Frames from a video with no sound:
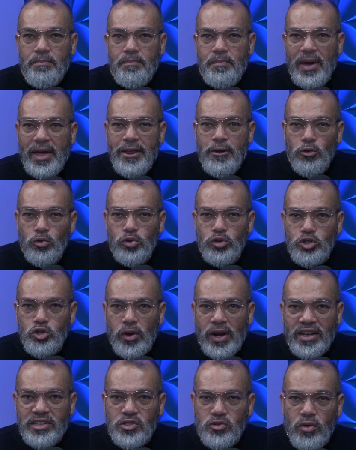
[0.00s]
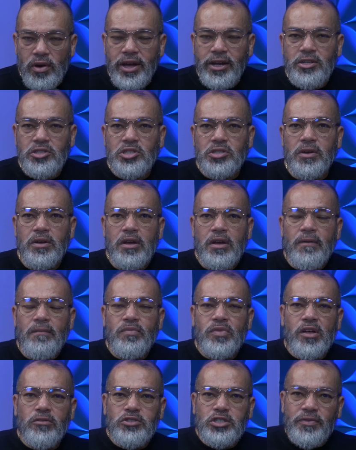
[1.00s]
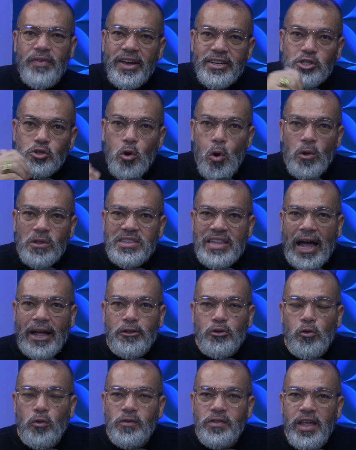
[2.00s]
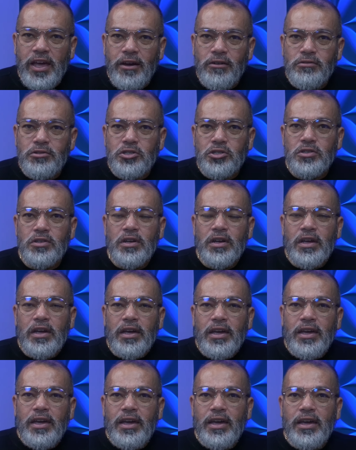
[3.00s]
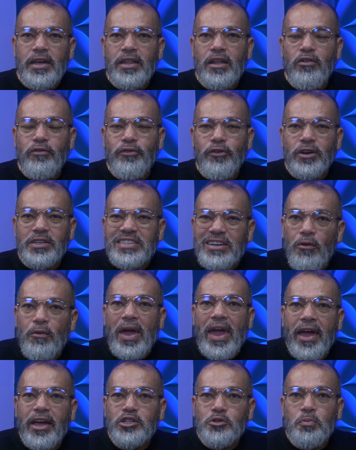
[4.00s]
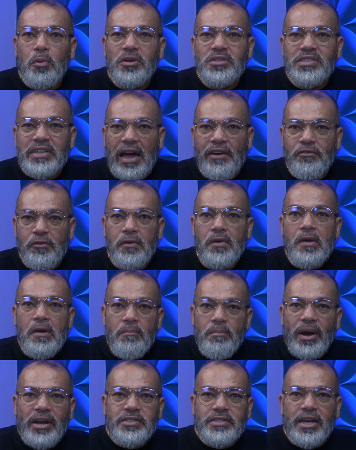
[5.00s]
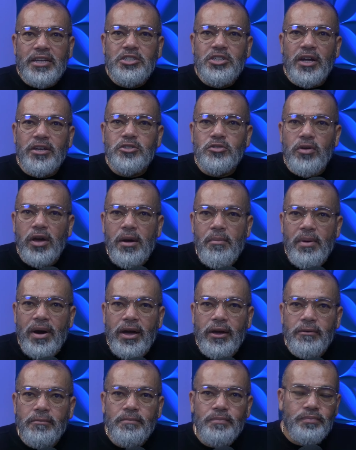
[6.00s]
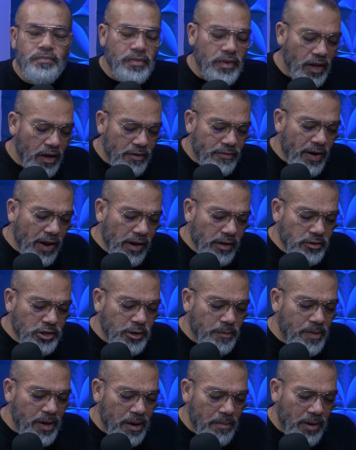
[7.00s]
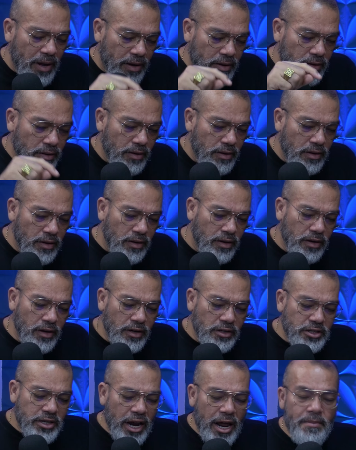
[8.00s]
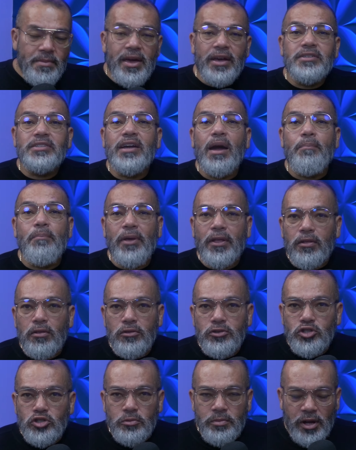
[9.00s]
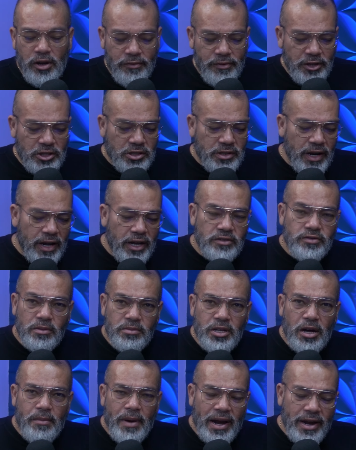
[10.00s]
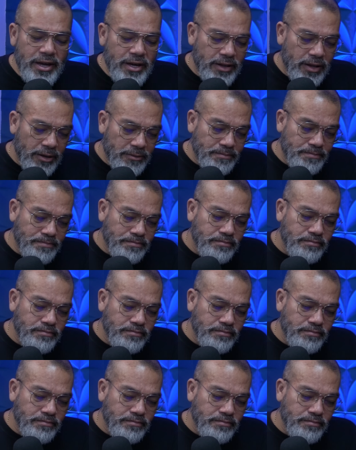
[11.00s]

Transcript: períodos de orações, não tivesse contato com Deus e, e não fosse alguém responsável para estar diante do rebanho. Falando de Bíblia, Jeremias capítulo de número 23, vamos dar uma lida?